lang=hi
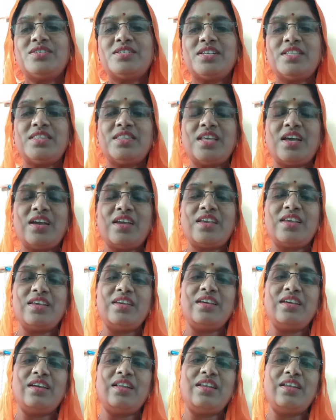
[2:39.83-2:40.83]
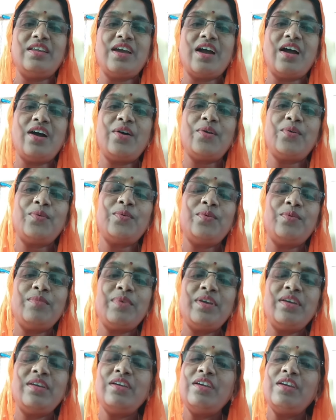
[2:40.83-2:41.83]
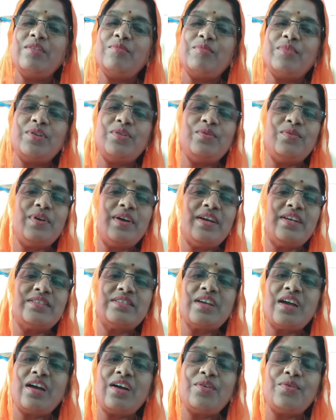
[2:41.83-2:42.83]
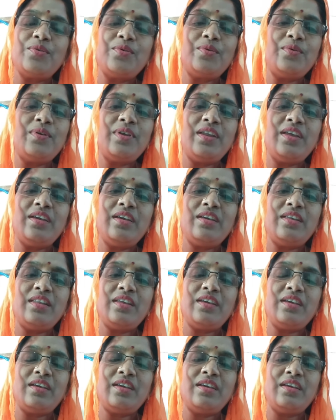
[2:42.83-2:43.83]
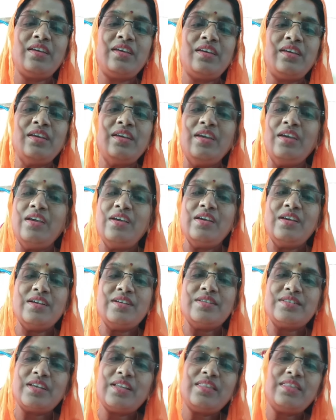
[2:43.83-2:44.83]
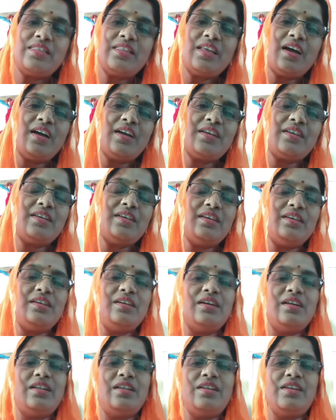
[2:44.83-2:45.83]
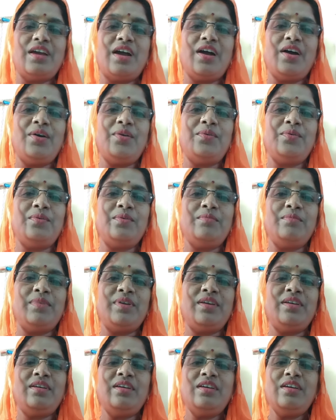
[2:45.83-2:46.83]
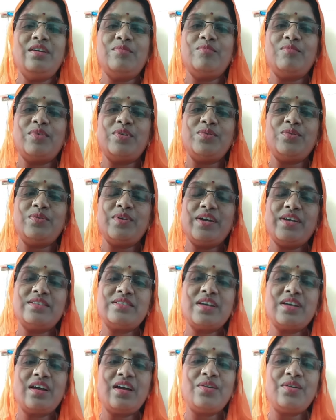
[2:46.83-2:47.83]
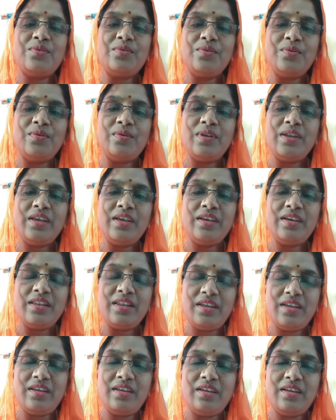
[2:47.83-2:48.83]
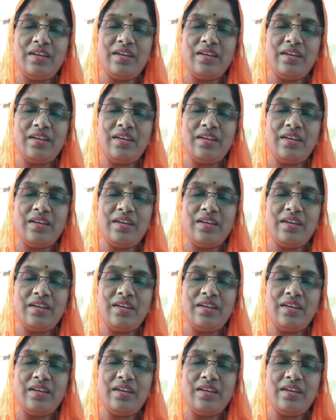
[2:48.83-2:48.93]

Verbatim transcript: सत्ता की गलियारों में मधु ऐसा घोले रे सत्ता की गलियारों में मधु ऐसा घोले रे